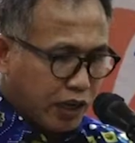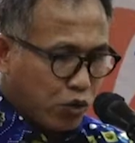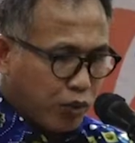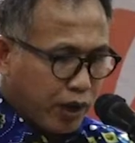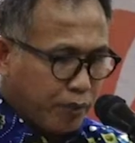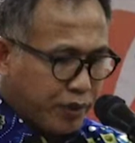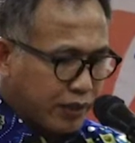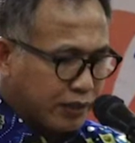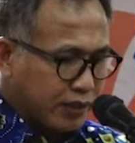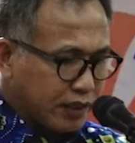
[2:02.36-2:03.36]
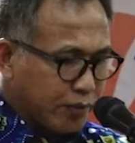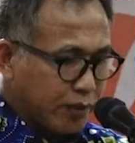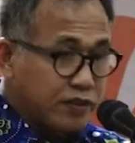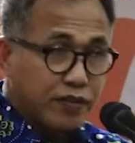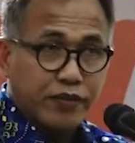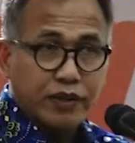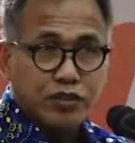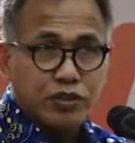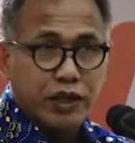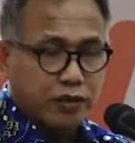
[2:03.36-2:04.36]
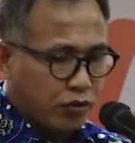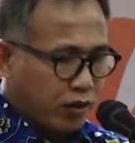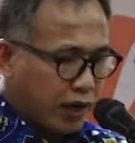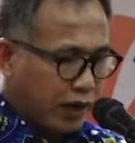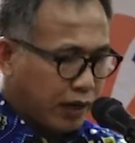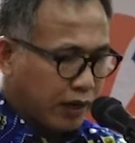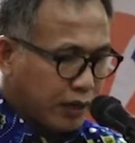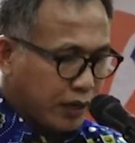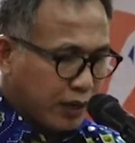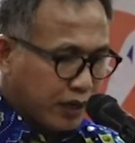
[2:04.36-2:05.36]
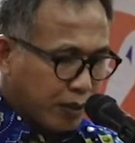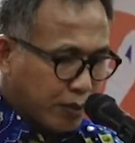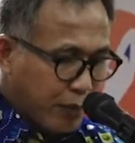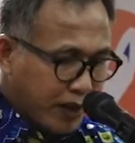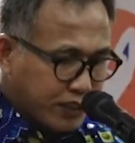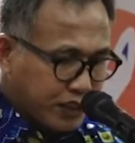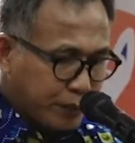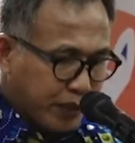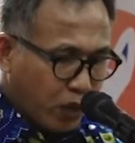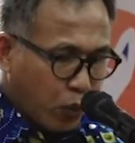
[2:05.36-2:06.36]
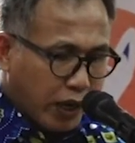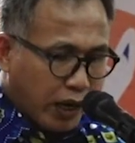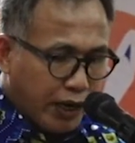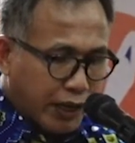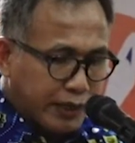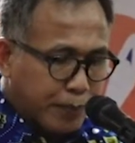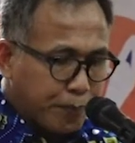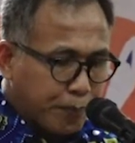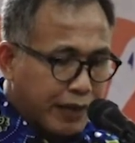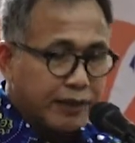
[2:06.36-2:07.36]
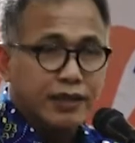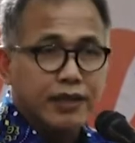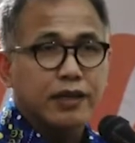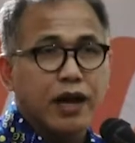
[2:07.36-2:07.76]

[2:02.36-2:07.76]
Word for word: para anggota Karang Taruna diminta berdiskusi dan berbagi pengalaman tentang penguatan